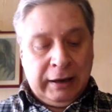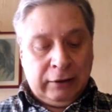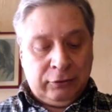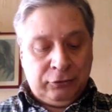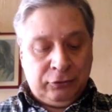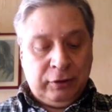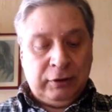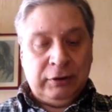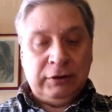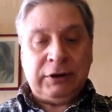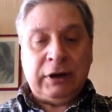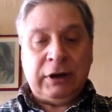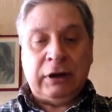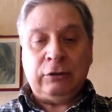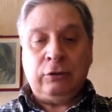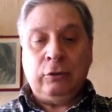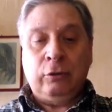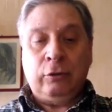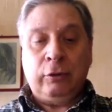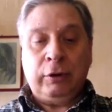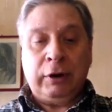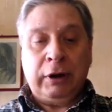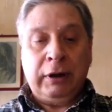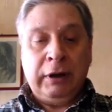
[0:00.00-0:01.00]
e
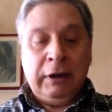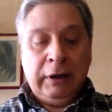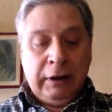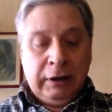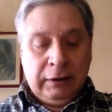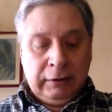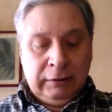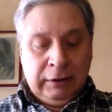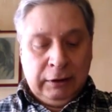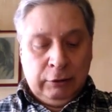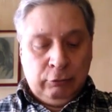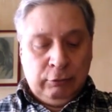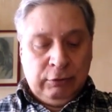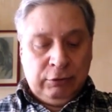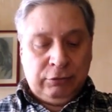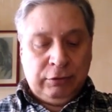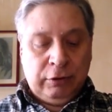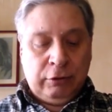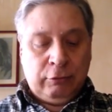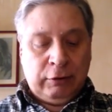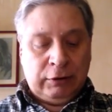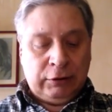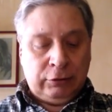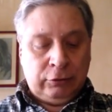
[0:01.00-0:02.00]
accentratore di
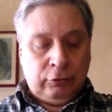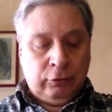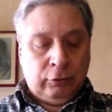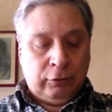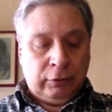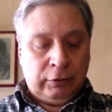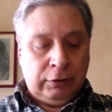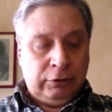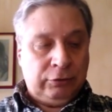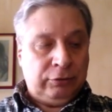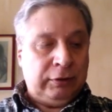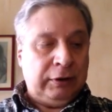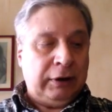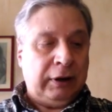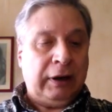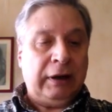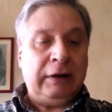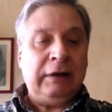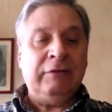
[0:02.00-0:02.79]
Luigi XIV,